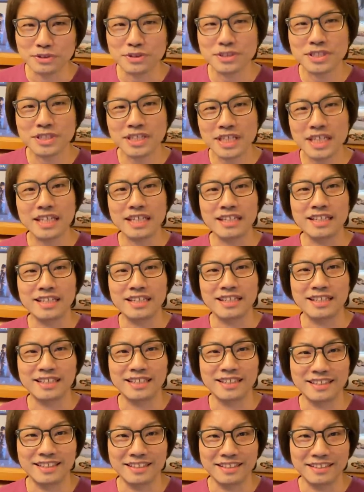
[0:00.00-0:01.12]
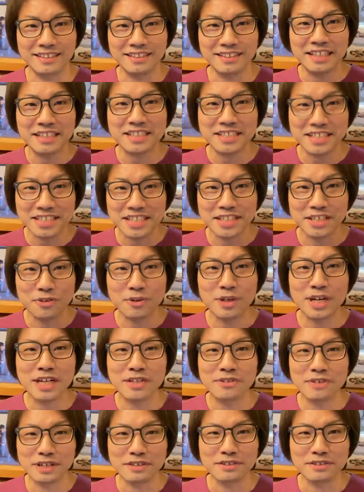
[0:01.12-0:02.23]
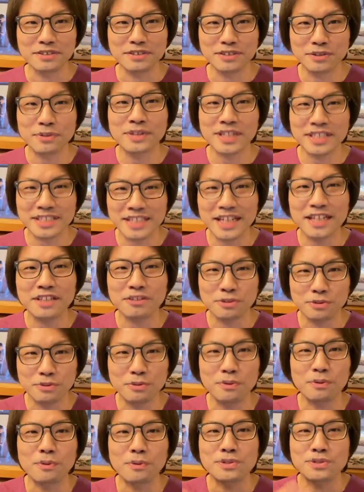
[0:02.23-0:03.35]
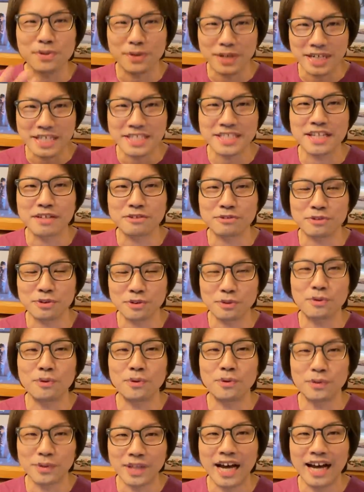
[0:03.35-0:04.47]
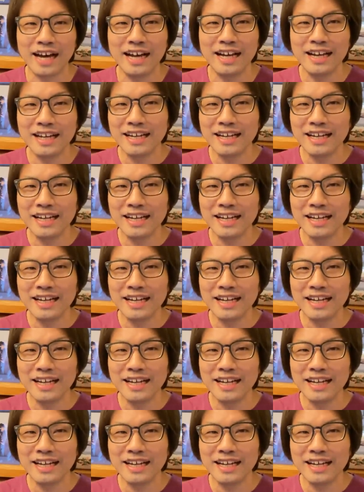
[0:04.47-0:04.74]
そして、えー、何かしら広がりのあるそんなさんきょくをご紹介していくというコーナー。